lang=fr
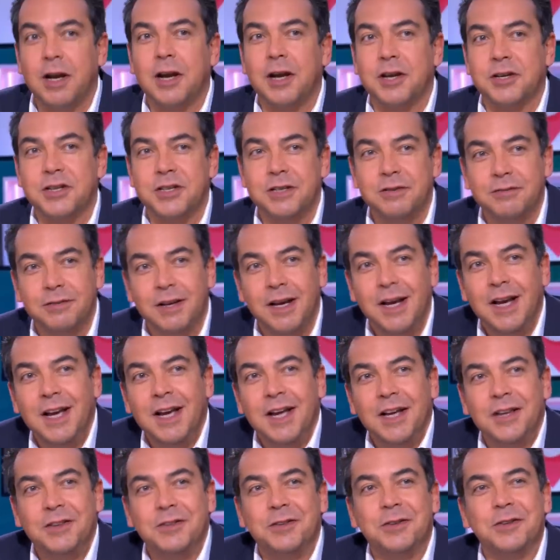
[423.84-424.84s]
l'archive
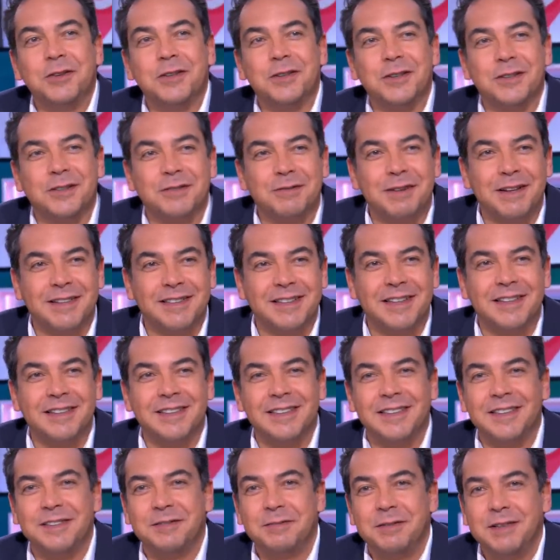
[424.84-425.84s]
de
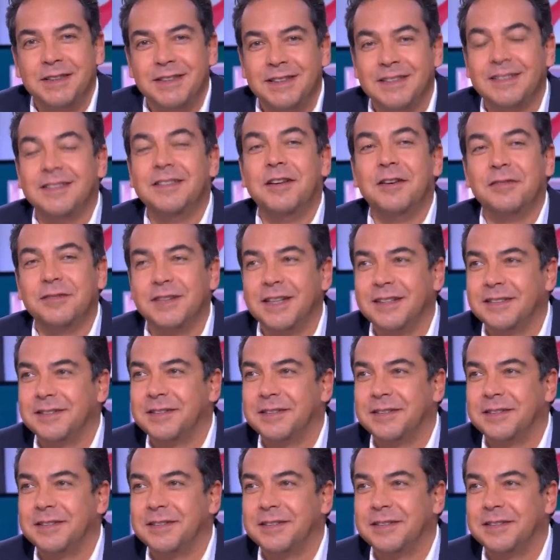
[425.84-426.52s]
78. De vous en cours